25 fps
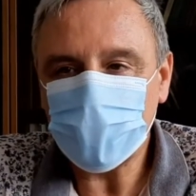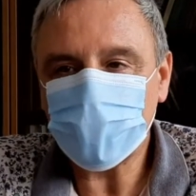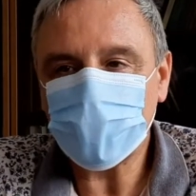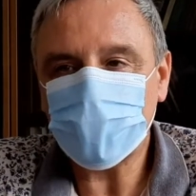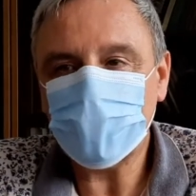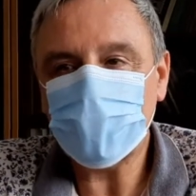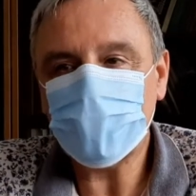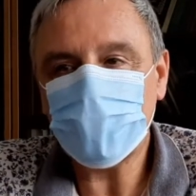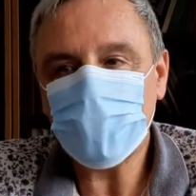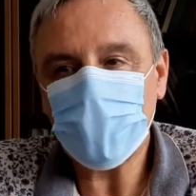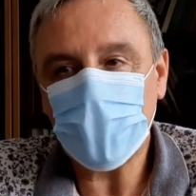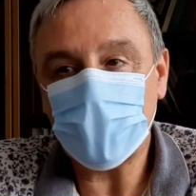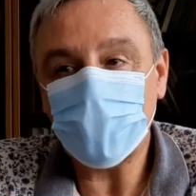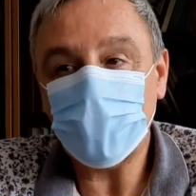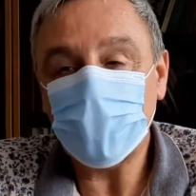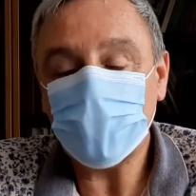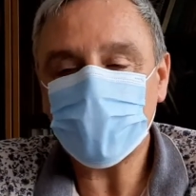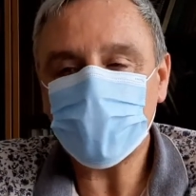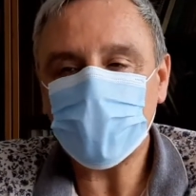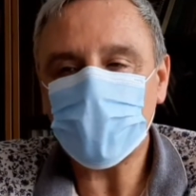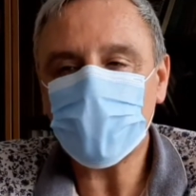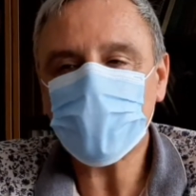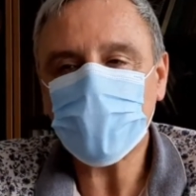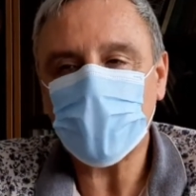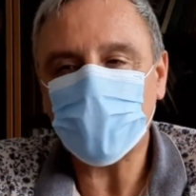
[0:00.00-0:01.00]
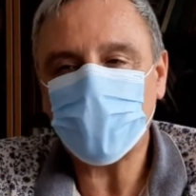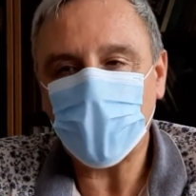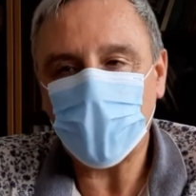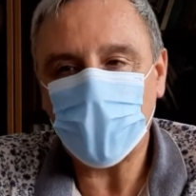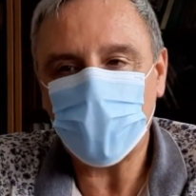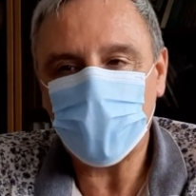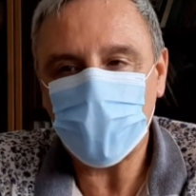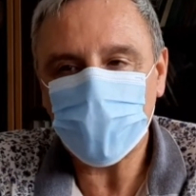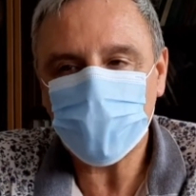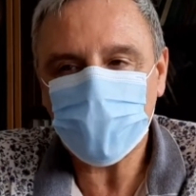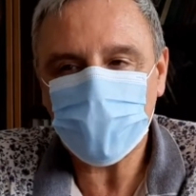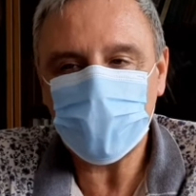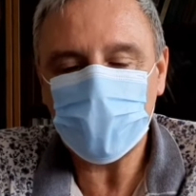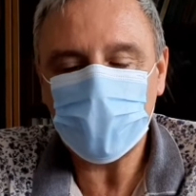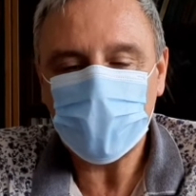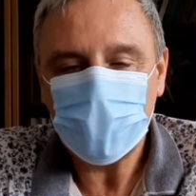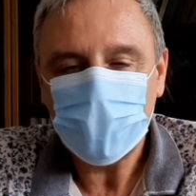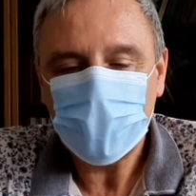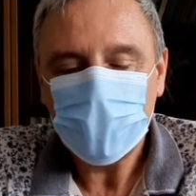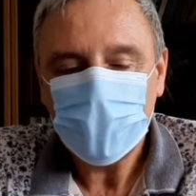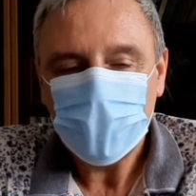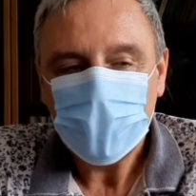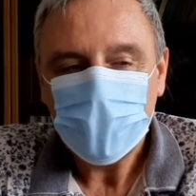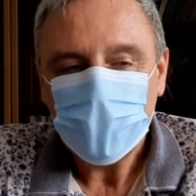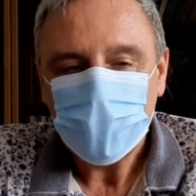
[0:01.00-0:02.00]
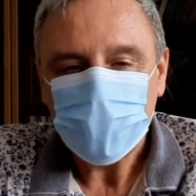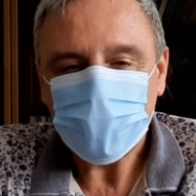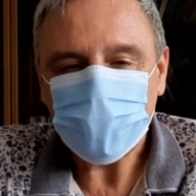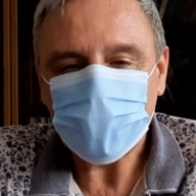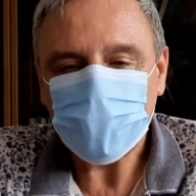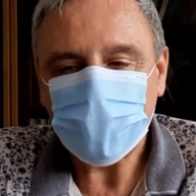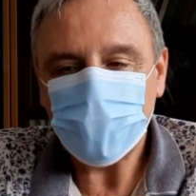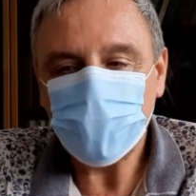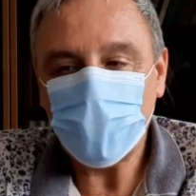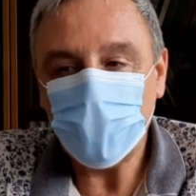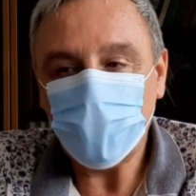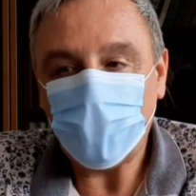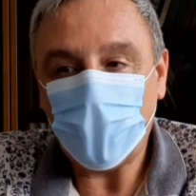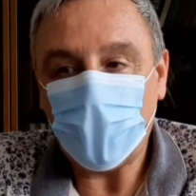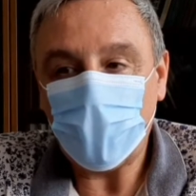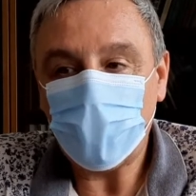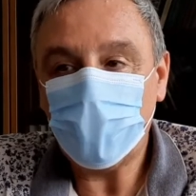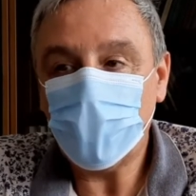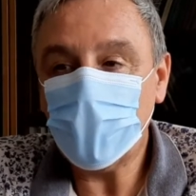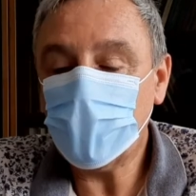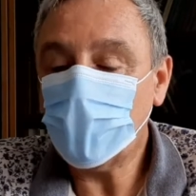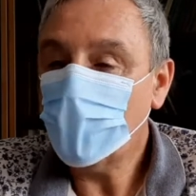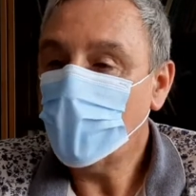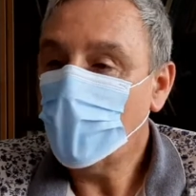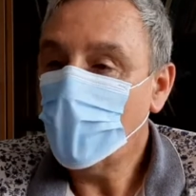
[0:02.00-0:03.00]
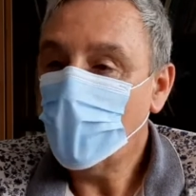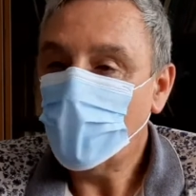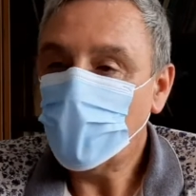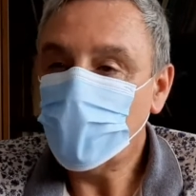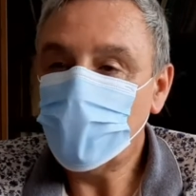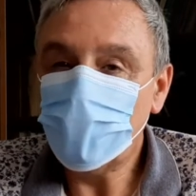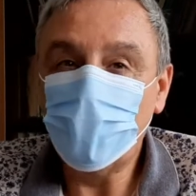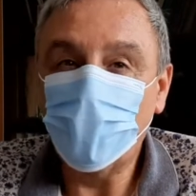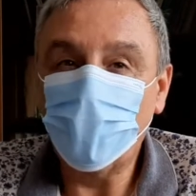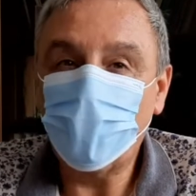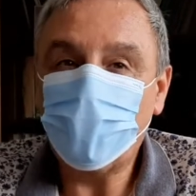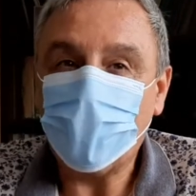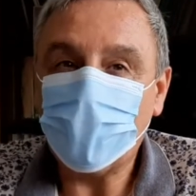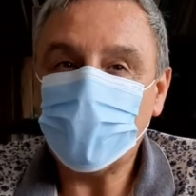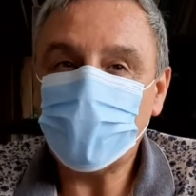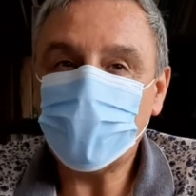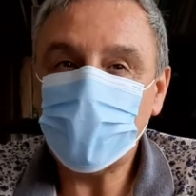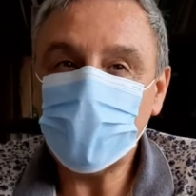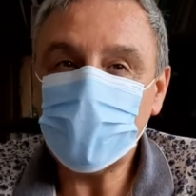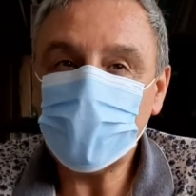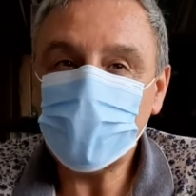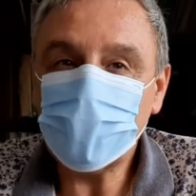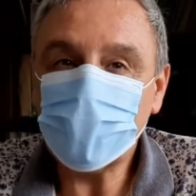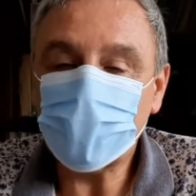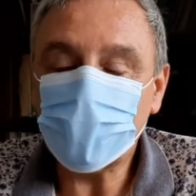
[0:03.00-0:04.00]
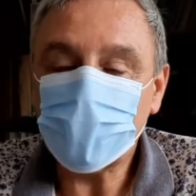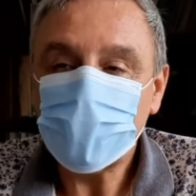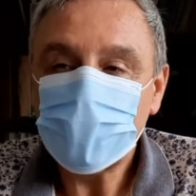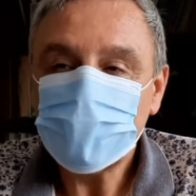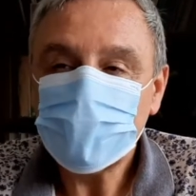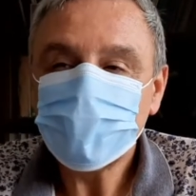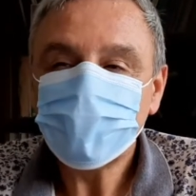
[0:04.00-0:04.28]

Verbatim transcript: Et si j'ai un message à faire passer, c'est de frapper non pas vite,